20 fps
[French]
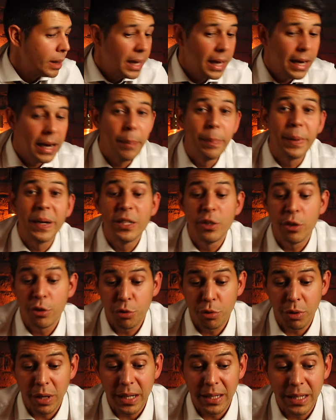La présence
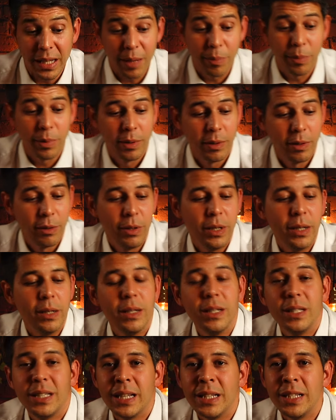sur la table,
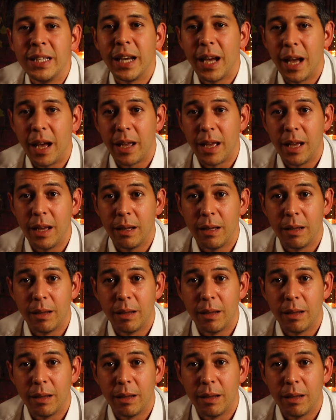ça ne sert à rien.